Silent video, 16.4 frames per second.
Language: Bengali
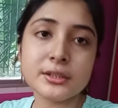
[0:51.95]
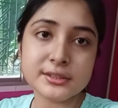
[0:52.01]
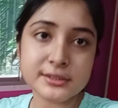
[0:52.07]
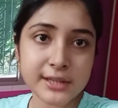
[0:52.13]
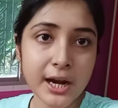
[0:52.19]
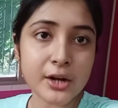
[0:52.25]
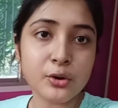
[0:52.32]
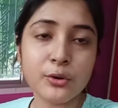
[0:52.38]

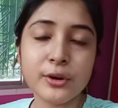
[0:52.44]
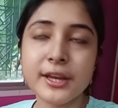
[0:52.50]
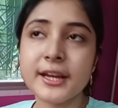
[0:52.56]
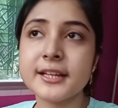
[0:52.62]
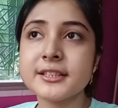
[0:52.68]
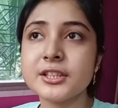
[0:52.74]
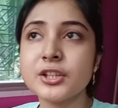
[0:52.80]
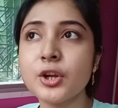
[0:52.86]
স্টার্ট হয়ে
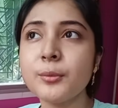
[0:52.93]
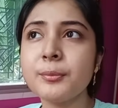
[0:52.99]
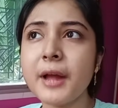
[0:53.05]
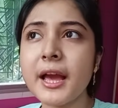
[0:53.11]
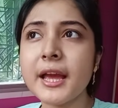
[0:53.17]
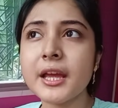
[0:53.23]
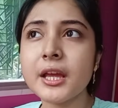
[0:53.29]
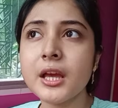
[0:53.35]
গেছিল
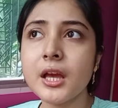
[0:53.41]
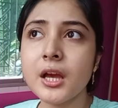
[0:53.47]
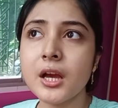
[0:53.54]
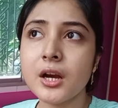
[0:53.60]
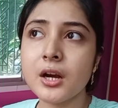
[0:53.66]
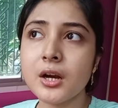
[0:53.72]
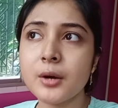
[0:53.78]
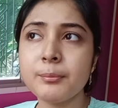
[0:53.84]
প্রায়
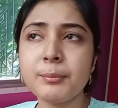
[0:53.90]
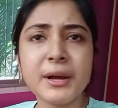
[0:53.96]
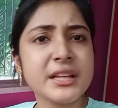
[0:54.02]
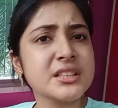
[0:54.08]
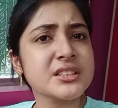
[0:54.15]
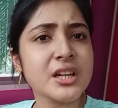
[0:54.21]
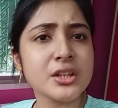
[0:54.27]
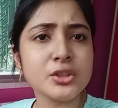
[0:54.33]

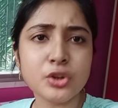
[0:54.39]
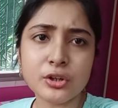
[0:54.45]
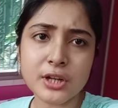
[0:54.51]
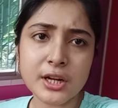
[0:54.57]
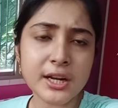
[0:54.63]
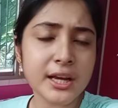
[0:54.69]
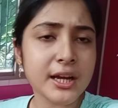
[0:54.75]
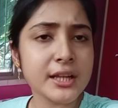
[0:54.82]
পাঁচটা
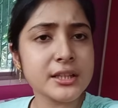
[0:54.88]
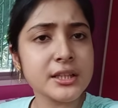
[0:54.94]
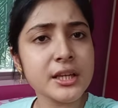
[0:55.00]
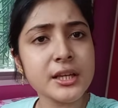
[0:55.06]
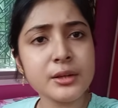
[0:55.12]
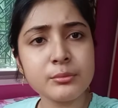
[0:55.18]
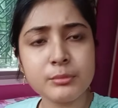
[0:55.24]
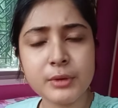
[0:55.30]
ছটা
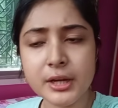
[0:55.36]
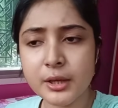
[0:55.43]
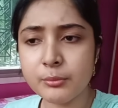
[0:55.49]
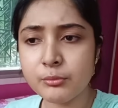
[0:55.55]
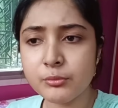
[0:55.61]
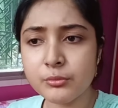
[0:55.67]
নাগাদই মানে